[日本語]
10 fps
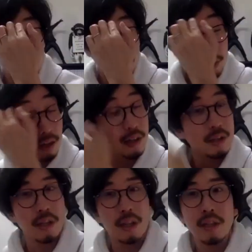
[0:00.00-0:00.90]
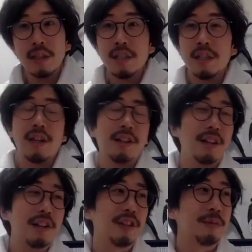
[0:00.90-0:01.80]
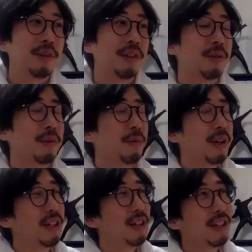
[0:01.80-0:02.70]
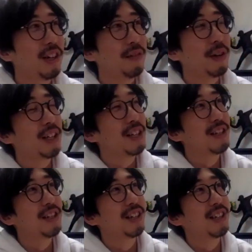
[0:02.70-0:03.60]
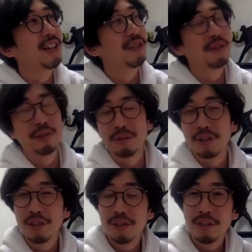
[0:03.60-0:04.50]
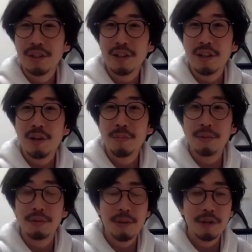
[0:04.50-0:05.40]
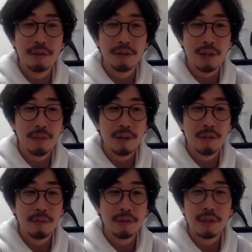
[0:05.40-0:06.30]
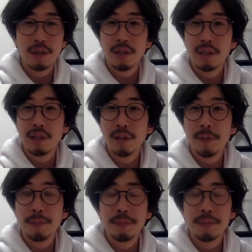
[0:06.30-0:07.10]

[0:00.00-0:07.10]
ツみたいな感じでやれたらいいなと思ったけど、その私か、渡す先がちょっと、なんかあん、ま、不勉強であんまり思いつかないんで、